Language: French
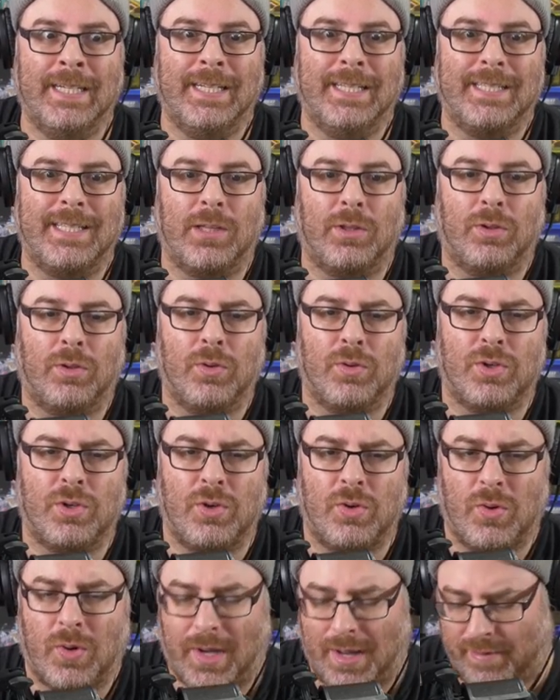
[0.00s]
C'est
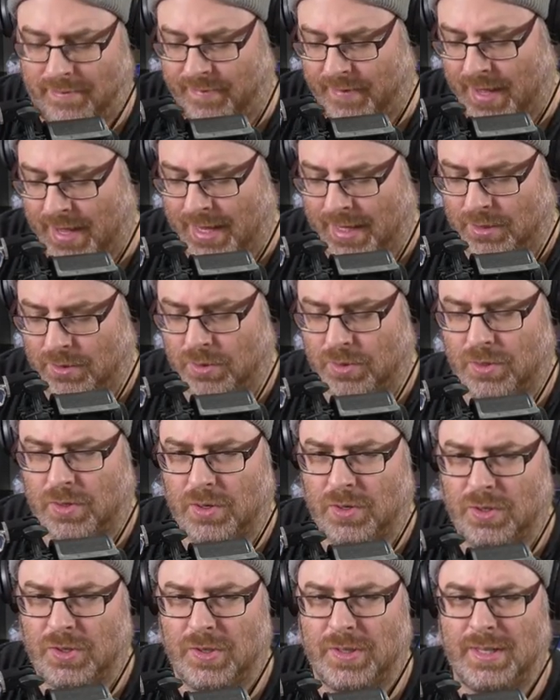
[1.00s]
toujours l'inverse de ce
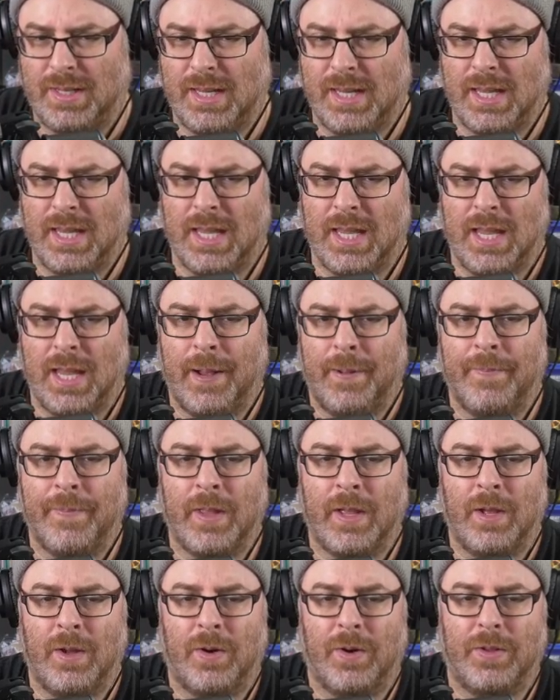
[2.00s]
que je dis.
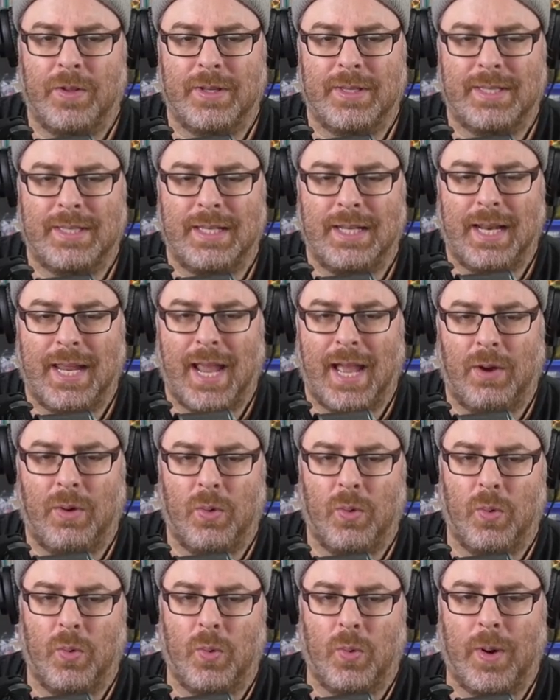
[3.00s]
On a
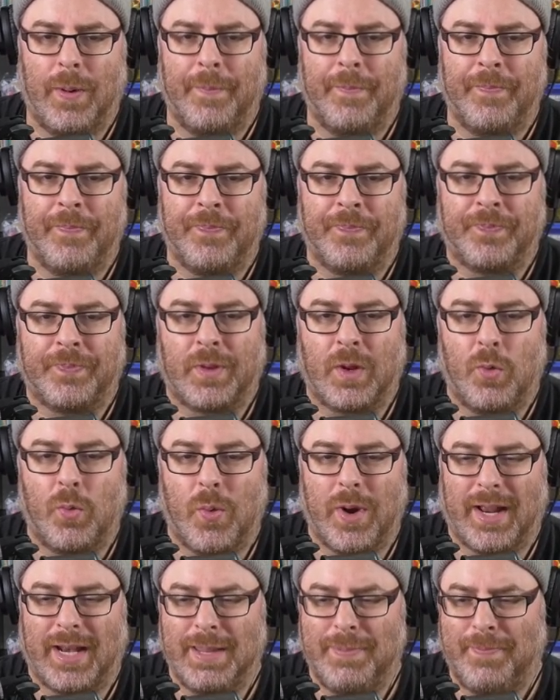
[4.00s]
Sileao,
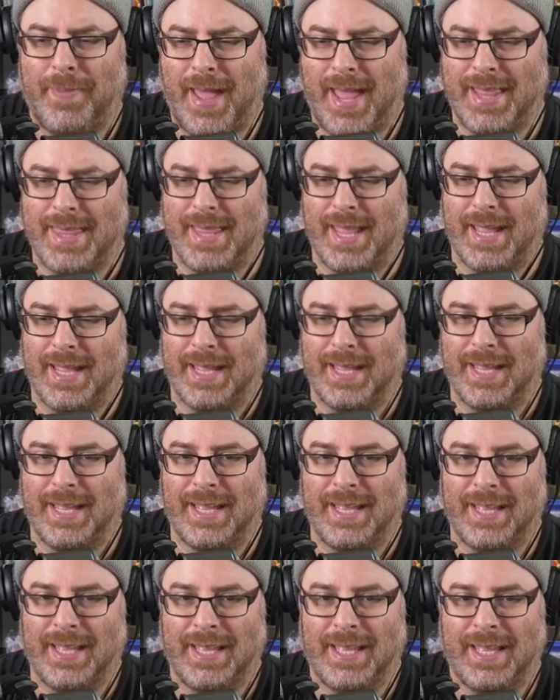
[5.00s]
Whirliped,
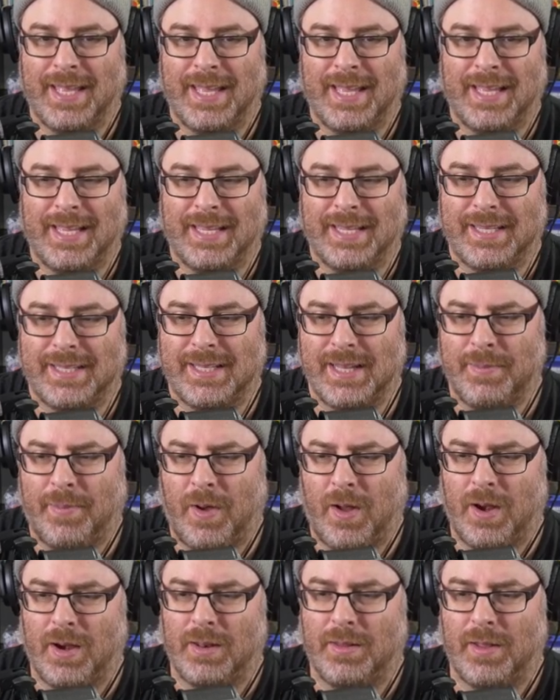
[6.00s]

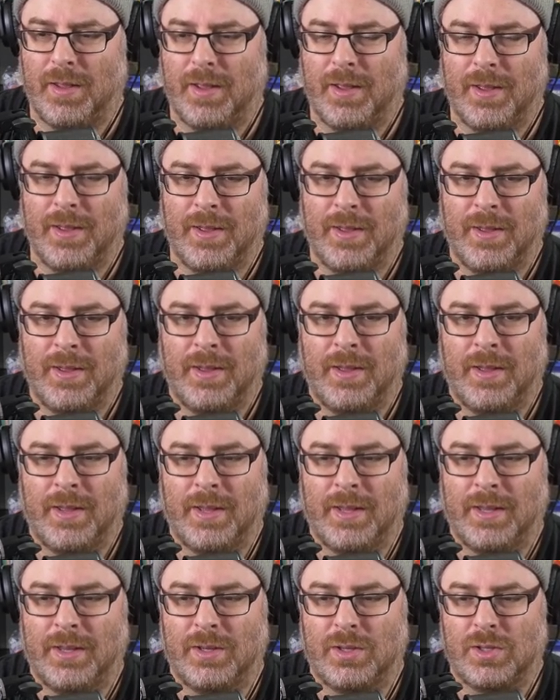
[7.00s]
Siebold,
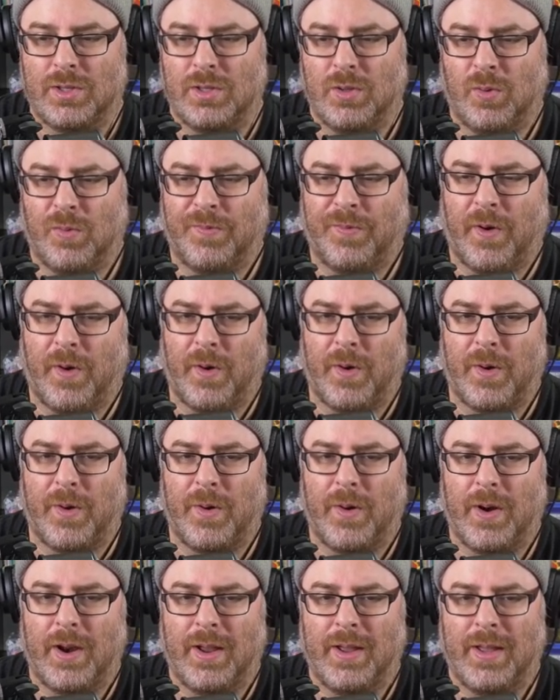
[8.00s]

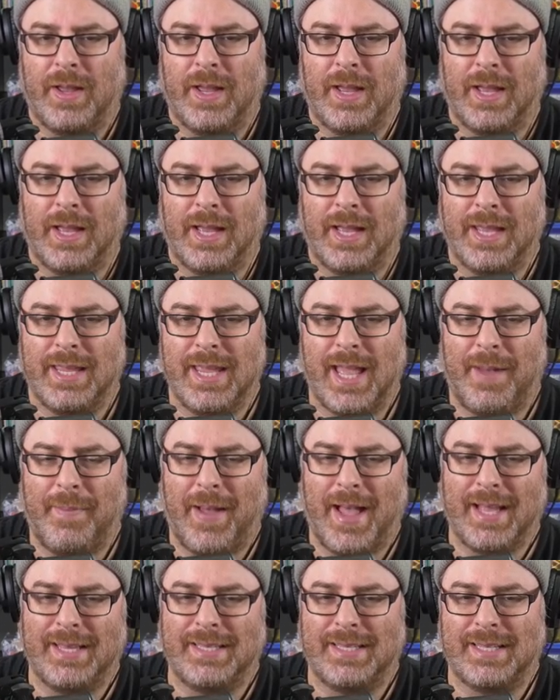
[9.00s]
Snover,
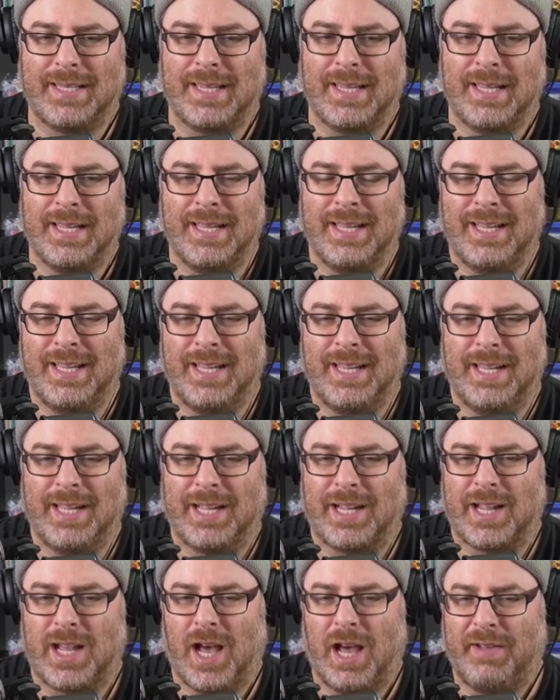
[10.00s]
Yamask,
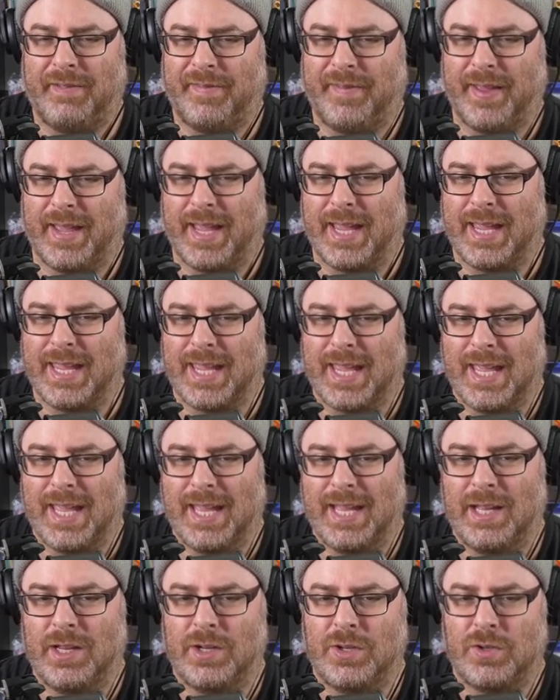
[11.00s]
Coughing,
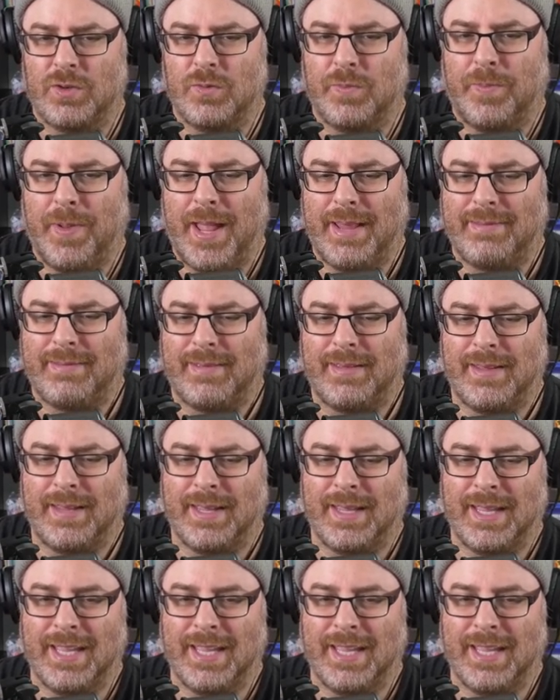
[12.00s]
Choupette.